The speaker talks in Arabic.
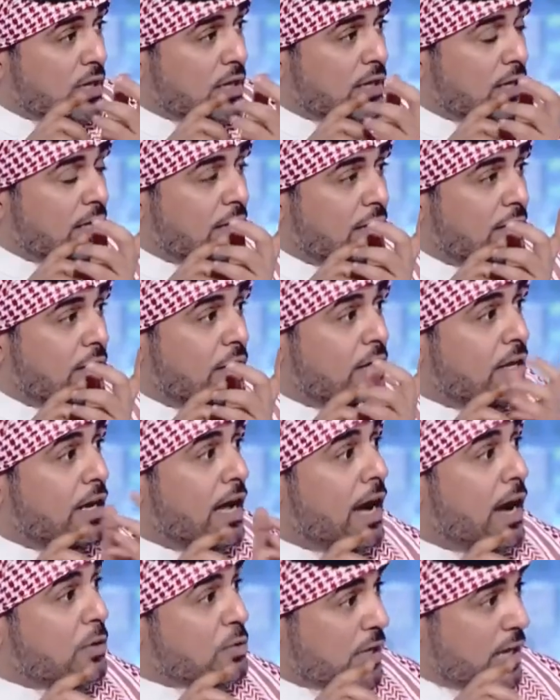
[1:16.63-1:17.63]
ولا قالوا كذا
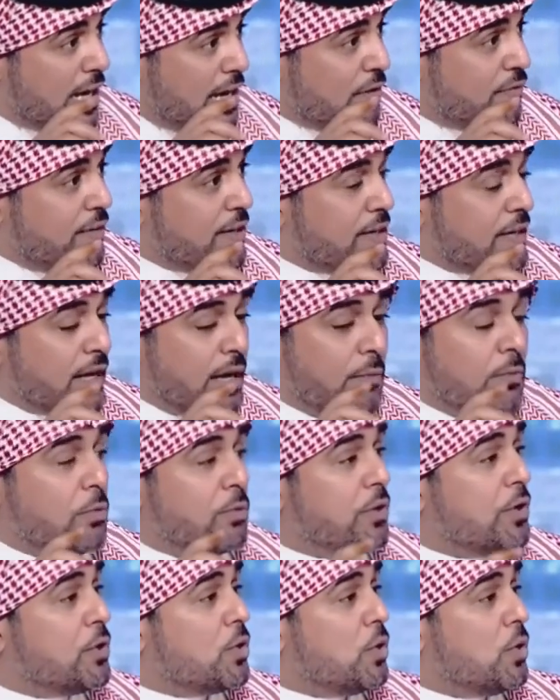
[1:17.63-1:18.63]
بعد لا, لا, لا لا على فكره
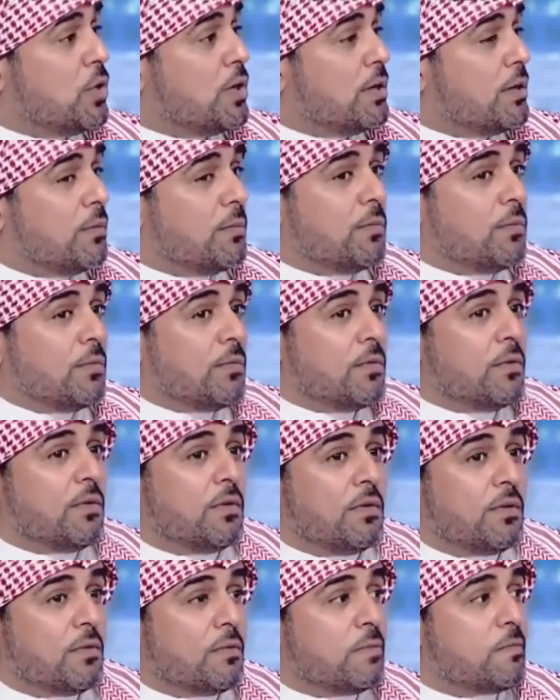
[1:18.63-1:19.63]
ممكن يقولون الحته دي
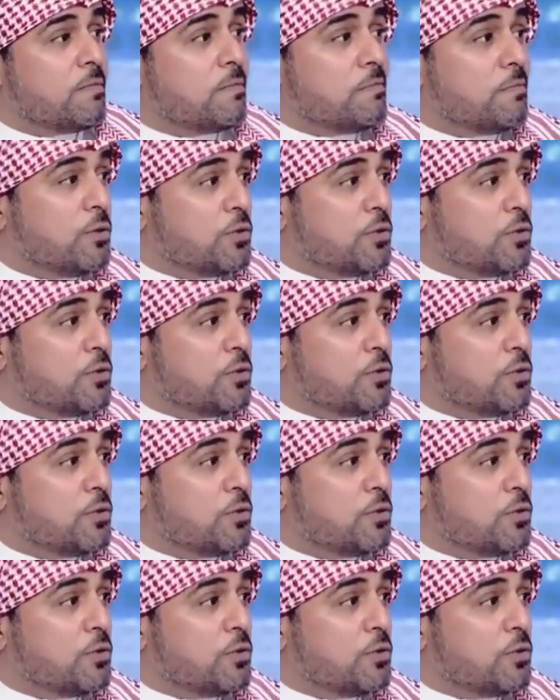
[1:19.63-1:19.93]
لحظه شوي